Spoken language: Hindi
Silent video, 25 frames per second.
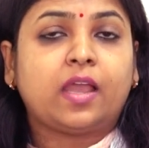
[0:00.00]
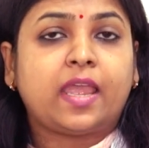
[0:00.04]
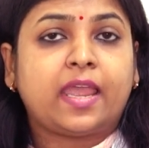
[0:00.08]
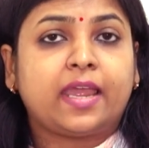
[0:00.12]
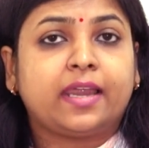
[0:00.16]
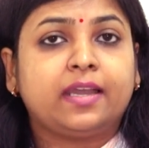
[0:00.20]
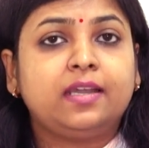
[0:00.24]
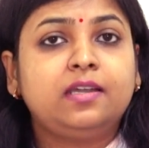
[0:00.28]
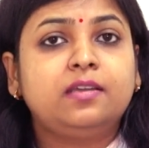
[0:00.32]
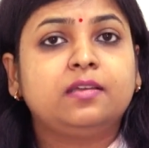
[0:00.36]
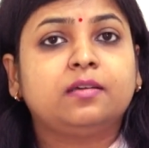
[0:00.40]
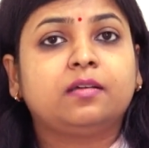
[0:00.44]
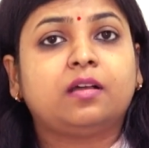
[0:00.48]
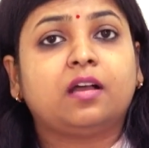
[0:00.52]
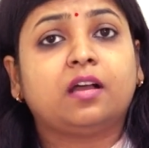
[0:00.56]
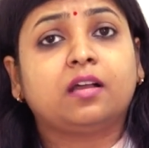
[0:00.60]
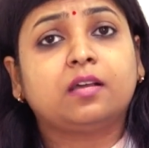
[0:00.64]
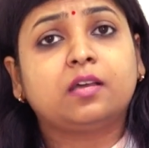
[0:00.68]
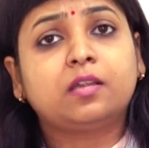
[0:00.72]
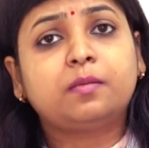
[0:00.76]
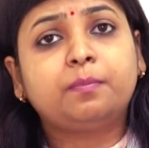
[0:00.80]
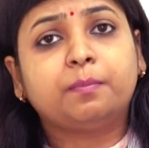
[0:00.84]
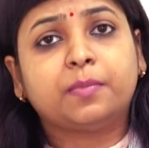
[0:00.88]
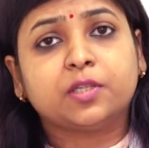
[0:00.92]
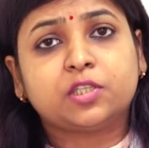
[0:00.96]
एंड
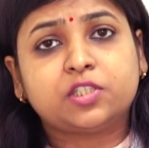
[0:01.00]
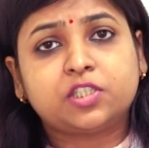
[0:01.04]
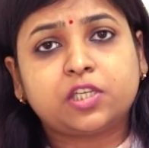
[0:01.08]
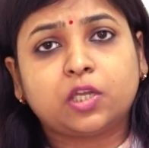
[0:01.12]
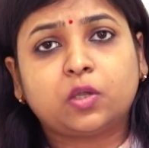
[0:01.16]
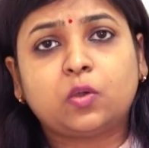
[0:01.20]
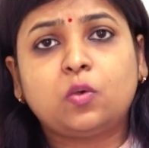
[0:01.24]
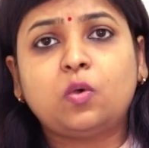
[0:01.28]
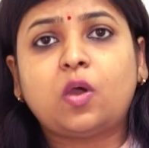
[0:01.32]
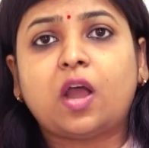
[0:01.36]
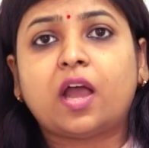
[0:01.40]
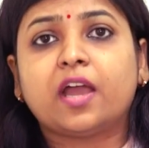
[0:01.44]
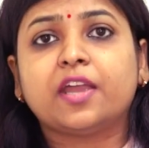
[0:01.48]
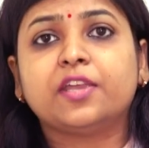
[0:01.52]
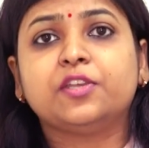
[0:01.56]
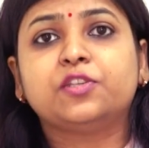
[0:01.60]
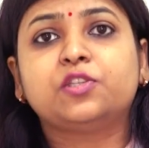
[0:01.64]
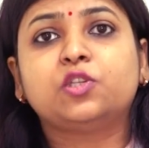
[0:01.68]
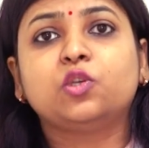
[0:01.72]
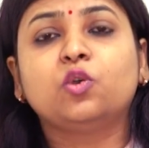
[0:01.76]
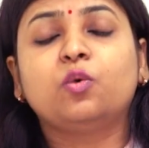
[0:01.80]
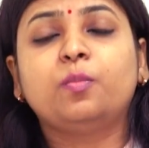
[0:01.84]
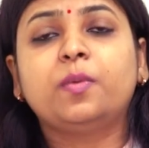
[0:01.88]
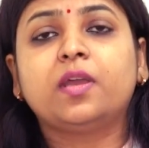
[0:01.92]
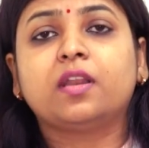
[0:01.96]
अगर बच्चे को
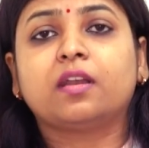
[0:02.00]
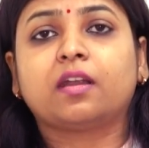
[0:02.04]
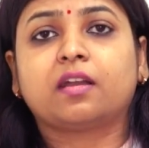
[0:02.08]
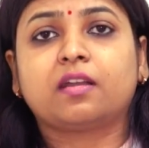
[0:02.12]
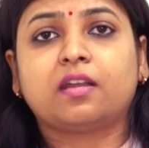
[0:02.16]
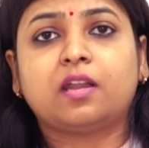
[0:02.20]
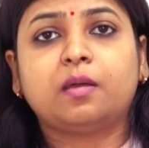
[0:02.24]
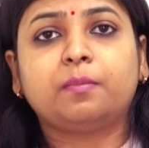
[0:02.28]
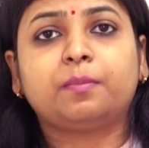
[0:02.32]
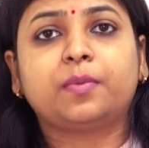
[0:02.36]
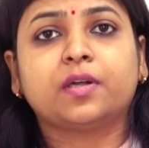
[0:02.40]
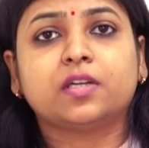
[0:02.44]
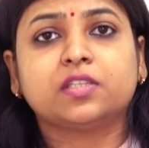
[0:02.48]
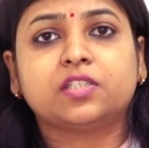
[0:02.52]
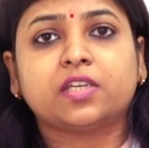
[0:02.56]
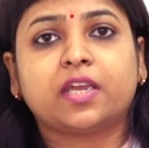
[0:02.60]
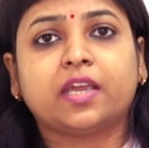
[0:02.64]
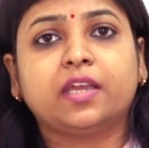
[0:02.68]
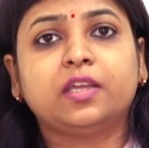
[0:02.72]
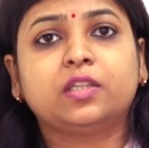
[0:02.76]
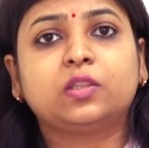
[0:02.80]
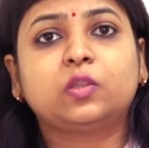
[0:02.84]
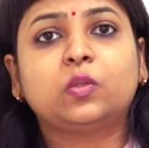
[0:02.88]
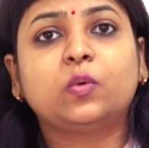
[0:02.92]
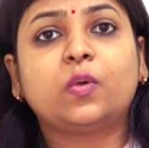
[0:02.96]
आईसीयू में रखना पड़
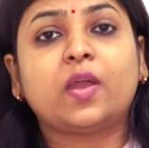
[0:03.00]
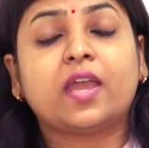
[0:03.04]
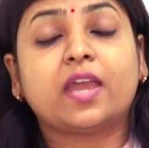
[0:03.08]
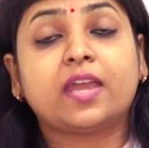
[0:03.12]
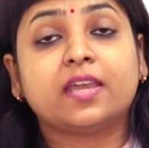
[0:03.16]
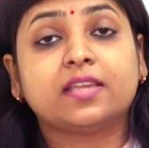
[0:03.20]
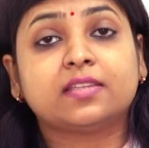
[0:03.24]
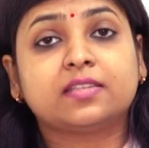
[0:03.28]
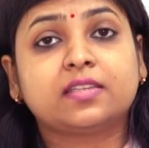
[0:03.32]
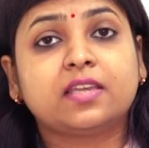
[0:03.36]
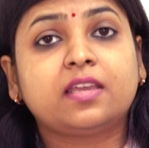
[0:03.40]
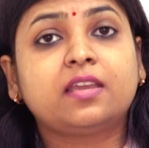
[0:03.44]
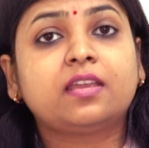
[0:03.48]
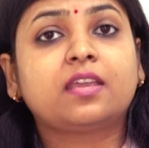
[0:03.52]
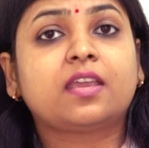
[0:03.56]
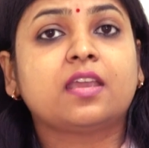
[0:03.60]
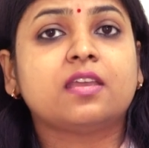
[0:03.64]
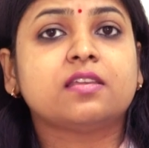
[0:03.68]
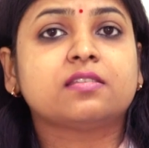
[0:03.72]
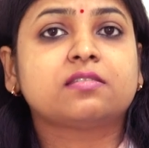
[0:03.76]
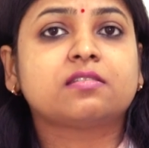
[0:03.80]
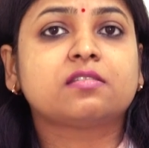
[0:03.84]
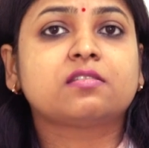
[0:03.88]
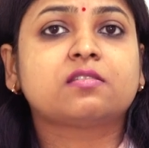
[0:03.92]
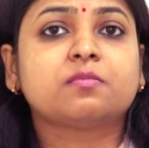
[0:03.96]
जाए तो ऐसे
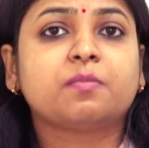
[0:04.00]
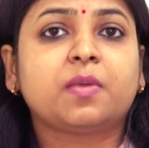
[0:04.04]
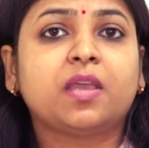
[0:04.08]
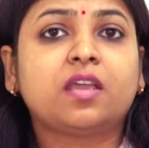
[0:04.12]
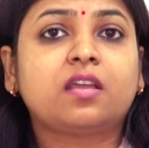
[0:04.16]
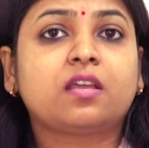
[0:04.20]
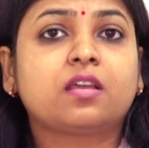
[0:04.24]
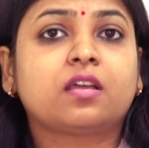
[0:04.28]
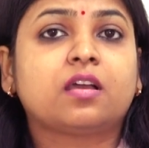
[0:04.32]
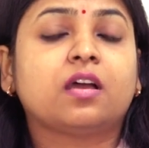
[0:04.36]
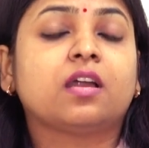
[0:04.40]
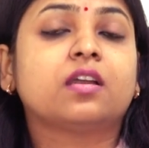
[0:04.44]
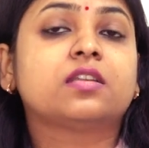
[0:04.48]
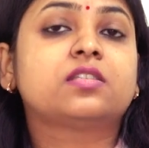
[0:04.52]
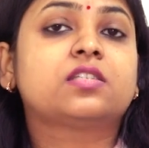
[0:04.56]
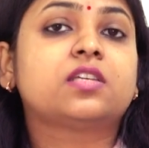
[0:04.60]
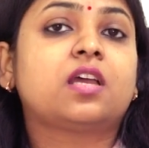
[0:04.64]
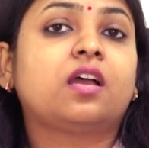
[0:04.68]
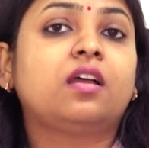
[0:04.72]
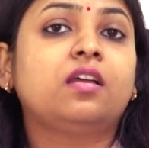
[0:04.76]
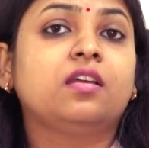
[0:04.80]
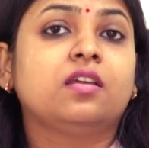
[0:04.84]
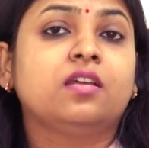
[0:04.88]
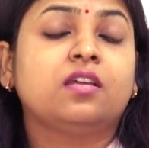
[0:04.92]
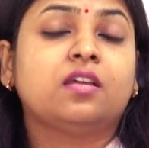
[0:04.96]
केसेस में
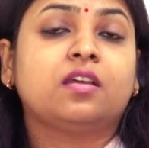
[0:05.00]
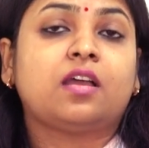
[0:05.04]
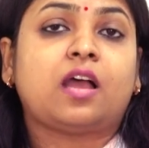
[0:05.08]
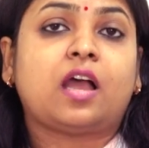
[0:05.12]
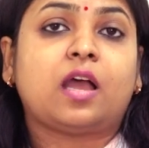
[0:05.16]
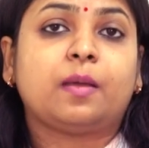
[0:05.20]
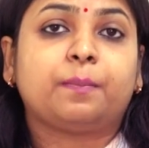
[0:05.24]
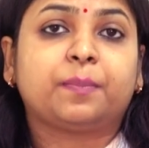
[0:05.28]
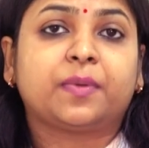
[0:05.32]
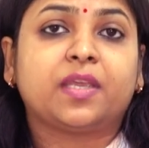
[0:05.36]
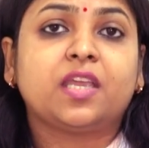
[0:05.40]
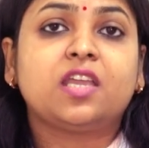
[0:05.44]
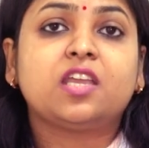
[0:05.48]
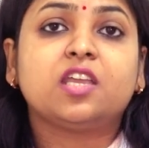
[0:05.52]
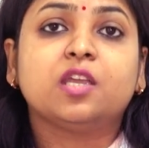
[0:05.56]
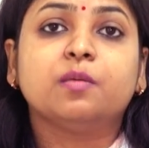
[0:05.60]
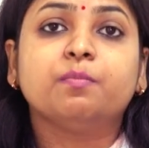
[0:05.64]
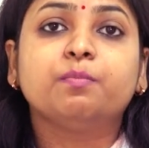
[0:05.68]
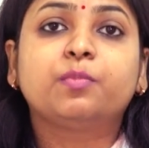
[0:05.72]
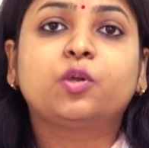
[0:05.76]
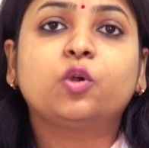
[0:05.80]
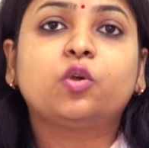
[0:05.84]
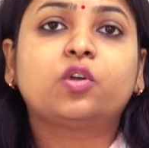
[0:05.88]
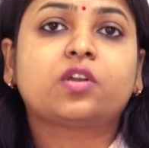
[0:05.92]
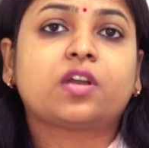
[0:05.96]
खर्चा आपके
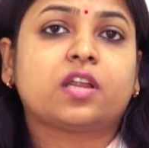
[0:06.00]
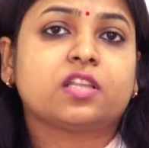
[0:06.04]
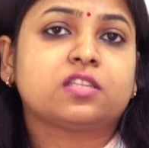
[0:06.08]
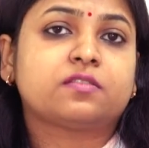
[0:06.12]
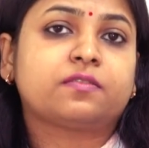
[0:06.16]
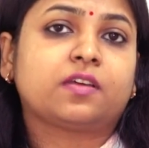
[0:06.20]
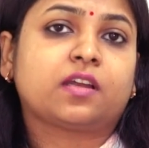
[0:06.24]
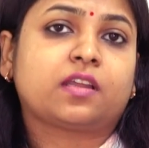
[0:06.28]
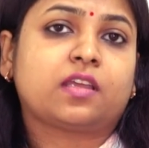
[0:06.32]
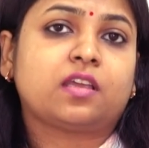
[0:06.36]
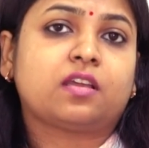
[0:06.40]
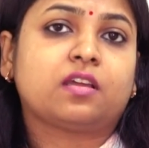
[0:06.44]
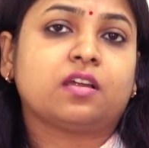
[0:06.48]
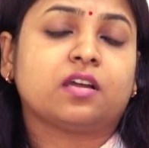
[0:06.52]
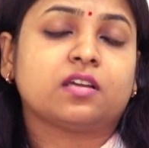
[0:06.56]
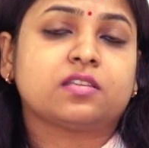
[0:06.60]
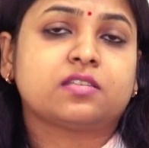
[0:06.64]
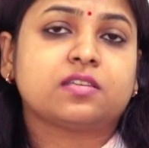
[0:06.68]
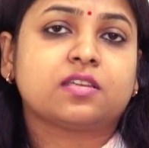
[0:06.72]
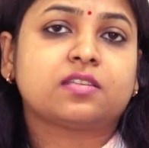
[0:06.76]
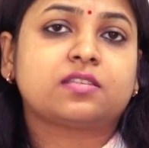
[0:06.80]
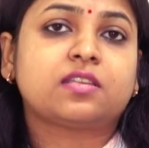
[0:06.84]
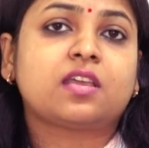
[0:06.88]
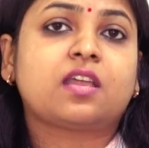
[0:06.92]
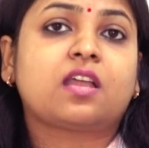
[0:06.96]
इम्ब्रियो ट्रांसफ़र के
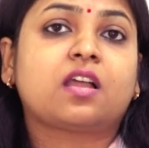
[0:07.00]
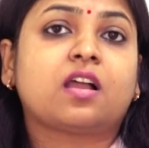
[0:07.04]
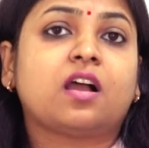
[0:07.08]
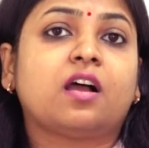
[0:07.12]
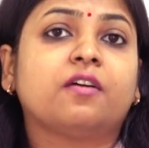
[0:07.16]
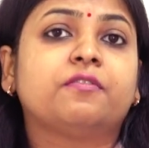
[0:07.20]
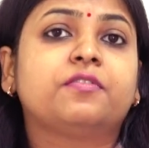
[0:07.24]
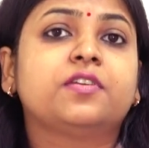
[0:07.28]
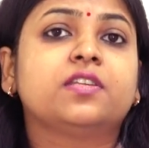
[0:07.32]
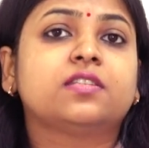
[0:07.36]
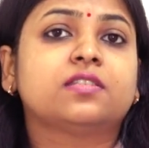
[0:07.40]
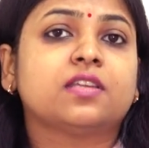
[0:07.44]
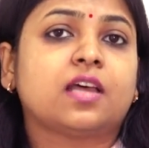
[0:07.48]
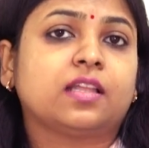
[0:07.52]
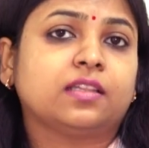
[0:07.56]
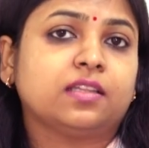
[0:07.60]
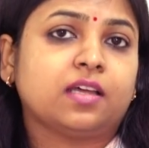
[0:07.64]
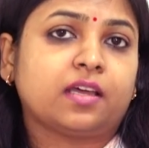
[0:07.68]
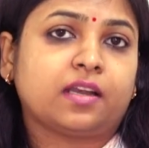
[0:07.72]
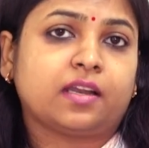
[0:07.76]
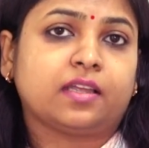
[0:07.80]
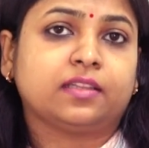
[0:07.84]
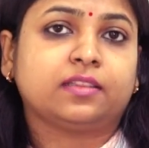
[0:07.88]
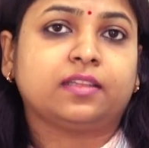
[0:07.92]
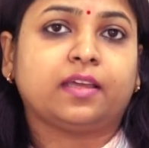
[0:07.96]
खर्चे से काफ़ी ज़्यादा
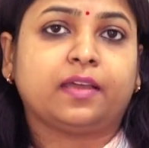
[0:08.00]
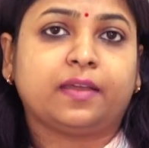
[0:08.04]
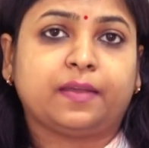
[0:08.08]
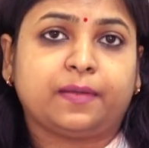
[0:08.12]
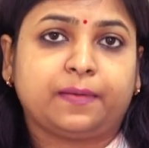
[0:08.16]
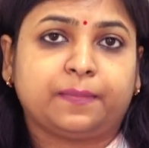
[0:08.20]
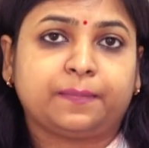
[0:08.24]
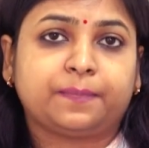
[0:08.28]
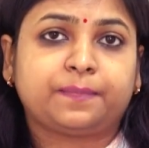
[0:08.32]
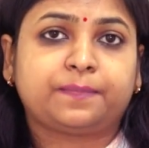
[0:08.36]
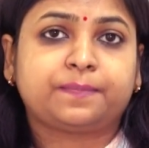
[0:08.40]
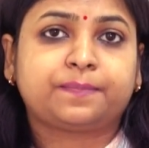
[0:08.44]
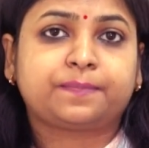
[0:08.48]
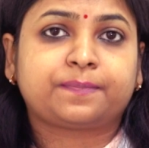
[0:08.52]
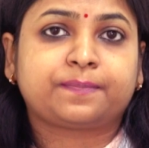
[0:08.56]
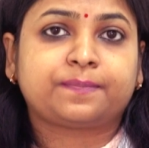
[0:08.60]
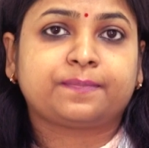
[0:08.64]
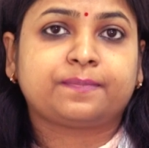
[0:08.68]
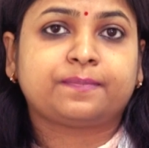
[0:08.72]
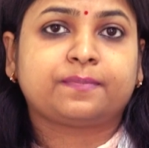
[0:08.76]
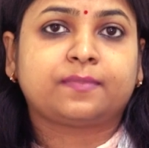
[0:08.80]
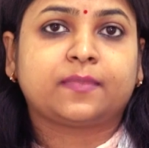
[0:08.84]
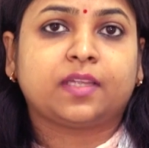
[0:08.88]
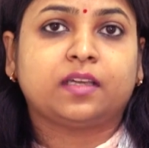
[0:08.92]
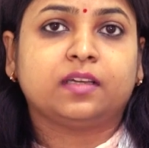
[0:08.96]
रहता है
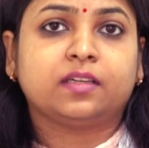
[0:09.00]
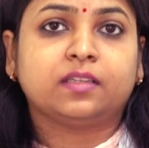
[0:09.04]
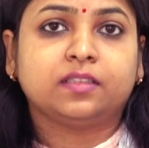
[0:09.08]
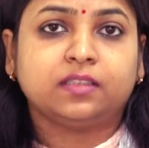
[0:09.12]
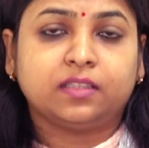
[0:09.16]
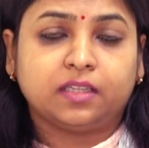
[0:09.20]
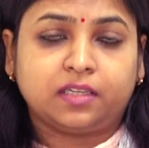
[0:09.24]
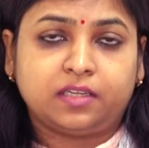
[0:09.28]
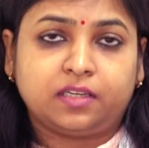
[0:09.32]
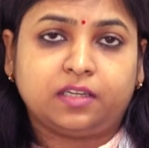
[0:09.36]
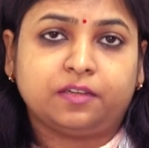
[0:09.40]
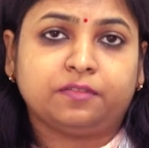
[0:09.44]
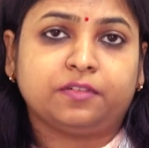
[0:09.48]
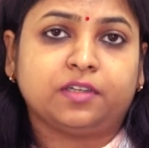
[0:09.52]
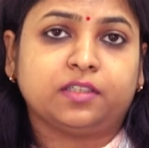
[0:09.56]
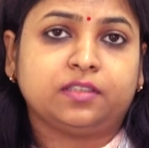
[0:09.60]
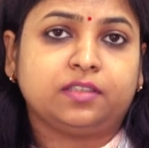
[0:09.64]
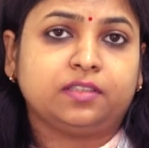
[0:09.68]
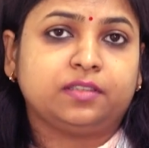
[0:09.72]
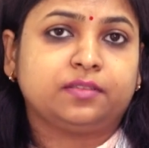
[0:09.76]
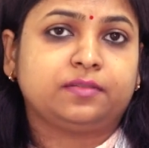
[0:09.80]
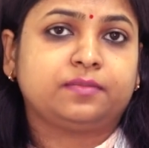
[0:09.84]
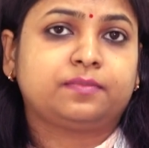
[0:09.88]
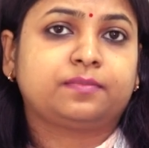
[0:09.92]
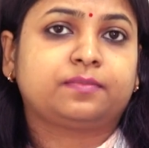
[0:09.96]

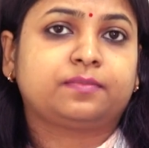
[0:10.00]
धन्यवाद